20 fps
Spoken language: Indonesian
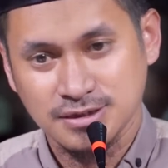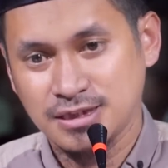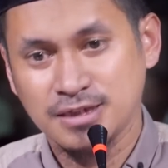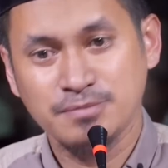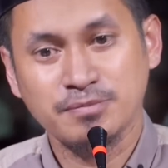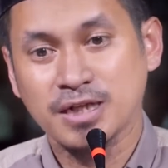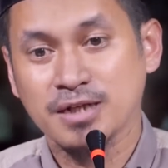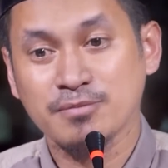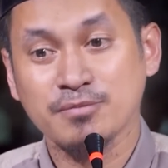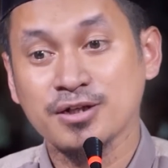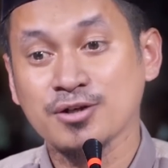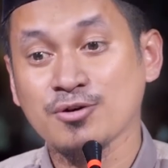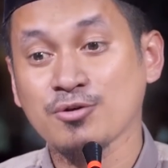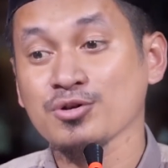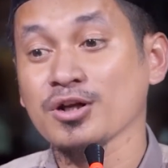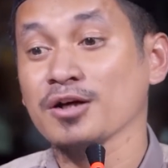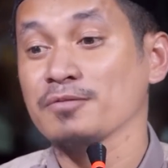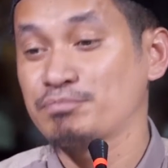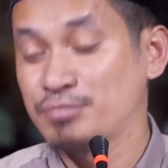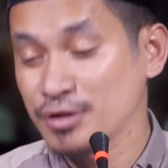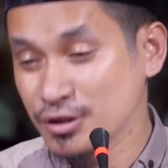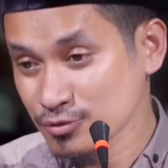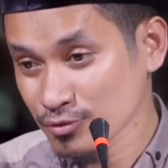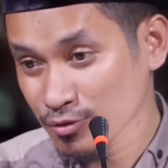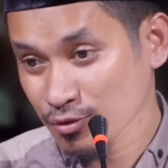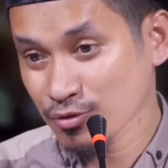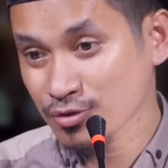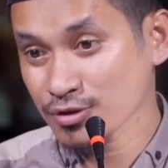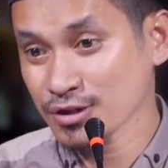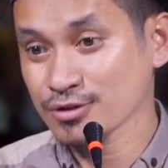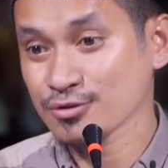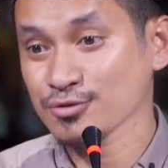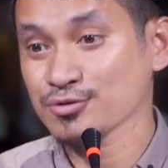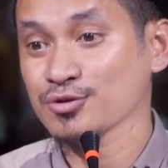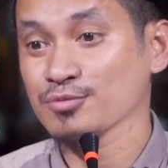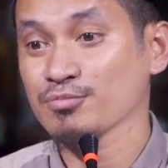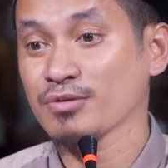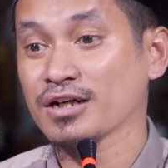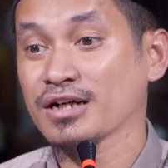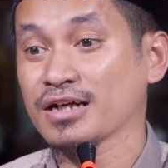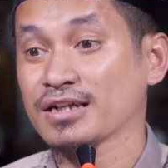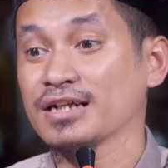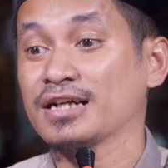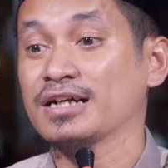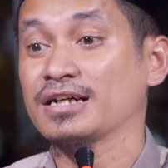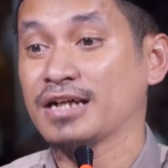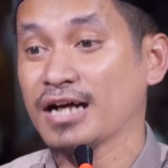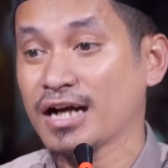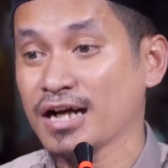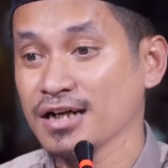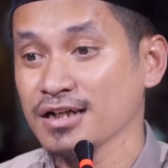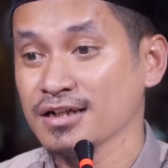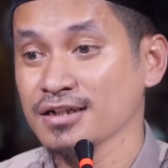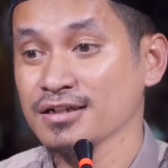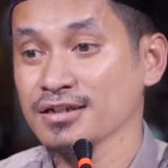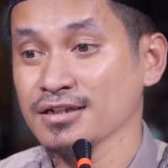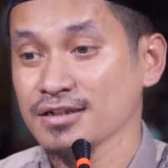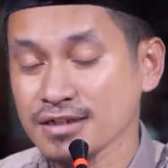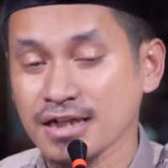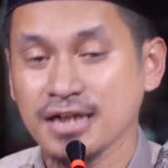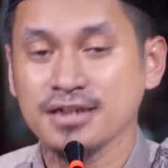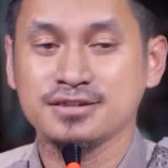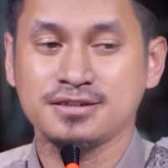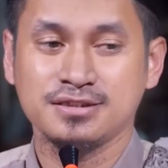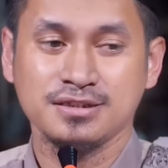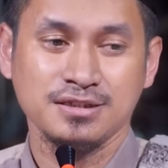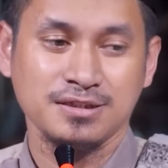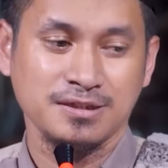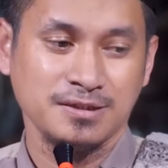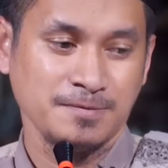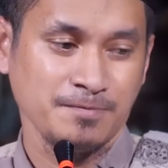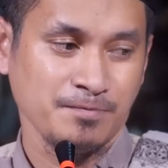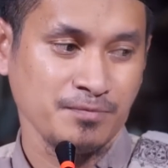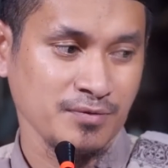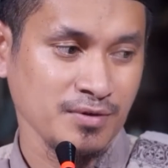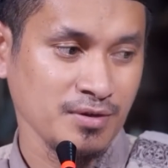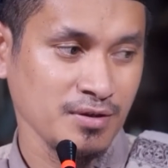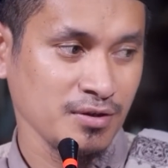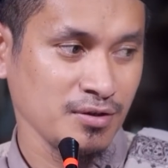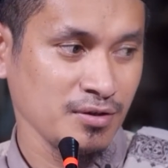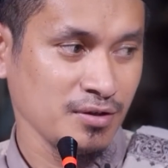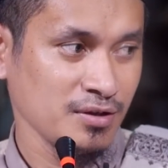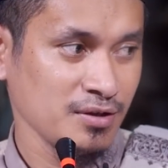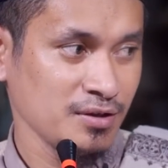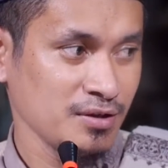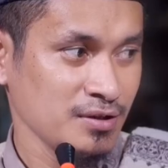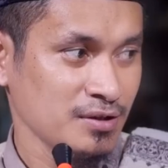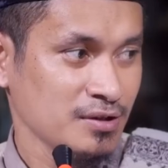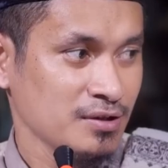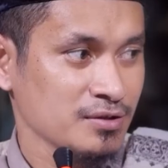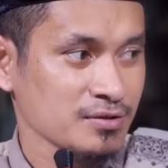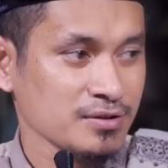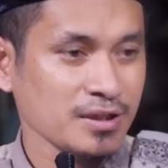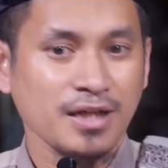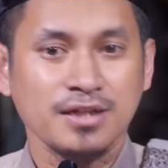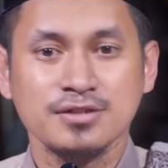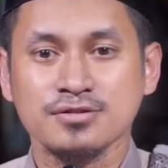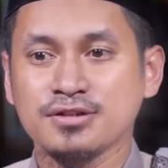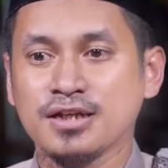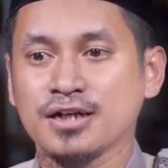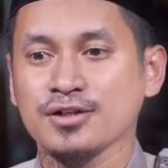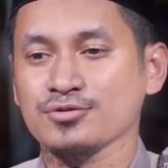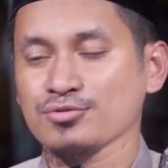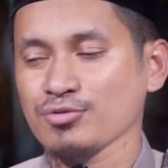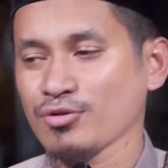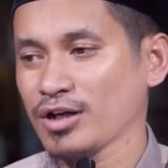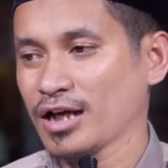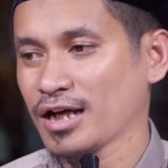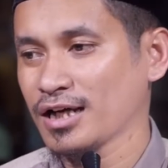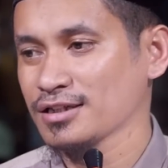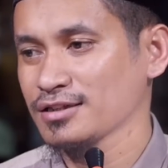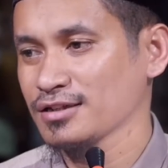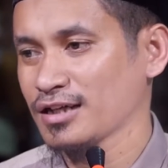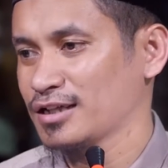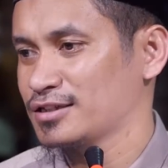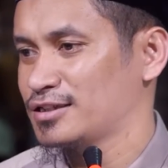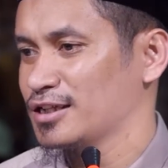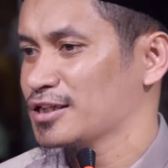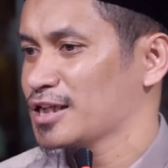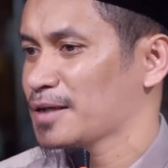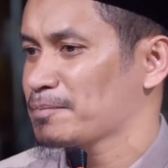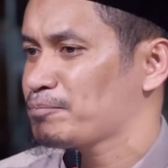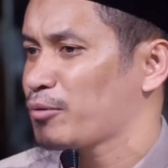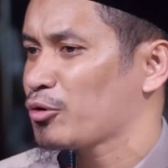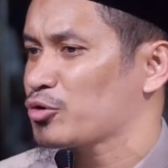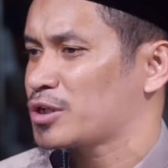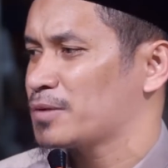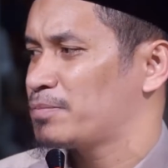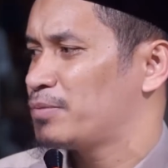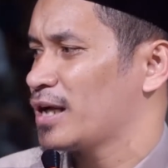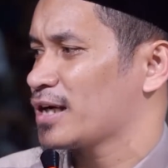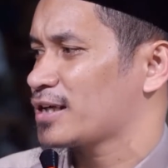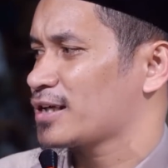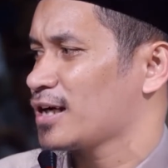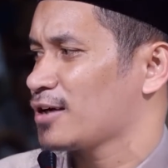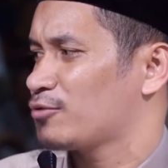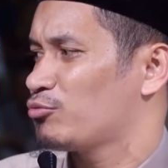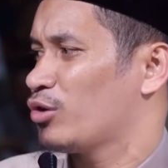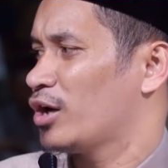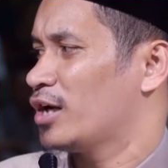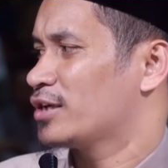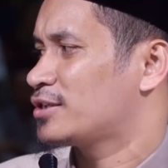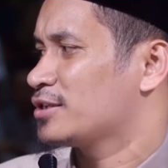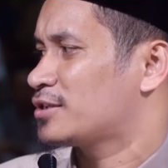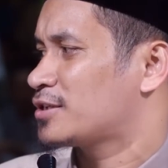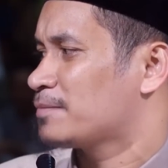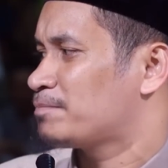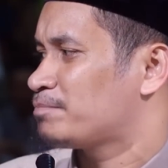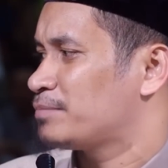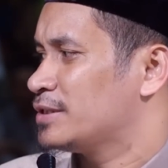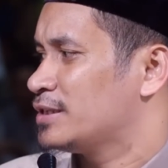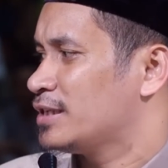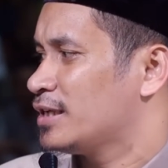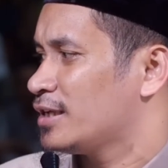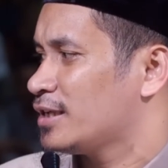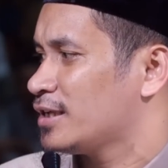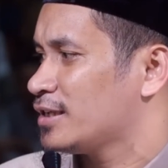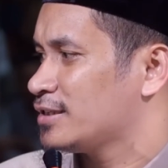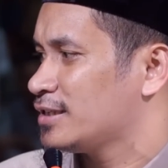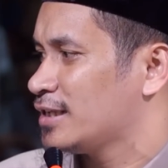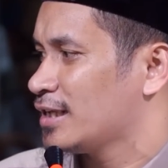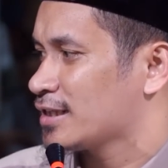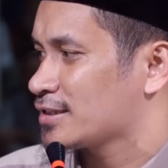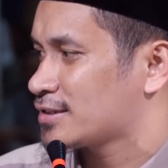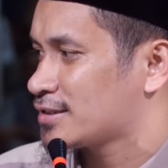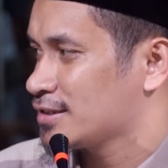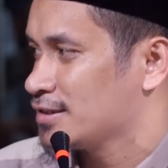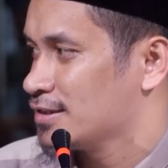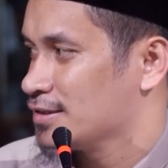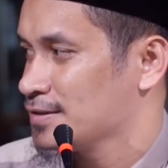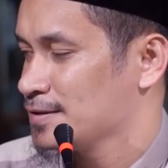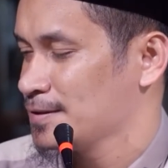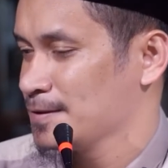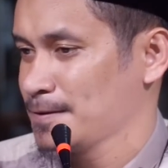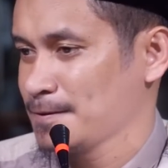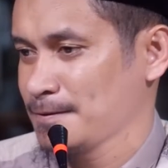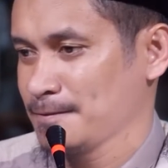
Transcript: Di mana-mana orang bingung itu cuma karena nggak ngaji. Saya sedang sholat, ada yang nepok di belakang. Wah, ini kepie niatnya ya.